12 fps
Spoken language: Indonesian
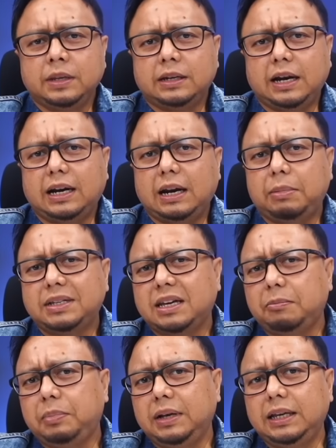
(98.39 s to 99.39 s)
Nah, kenapa
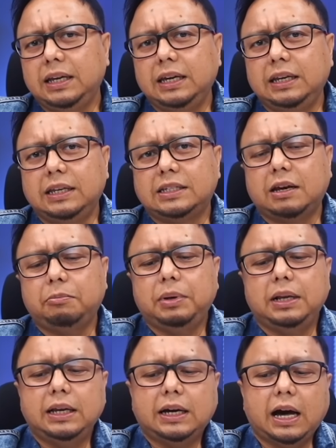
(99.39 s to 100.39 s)
saya pilih ini? Saya
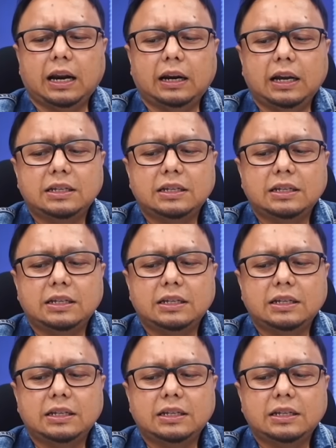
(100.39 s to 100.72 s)
pilih karena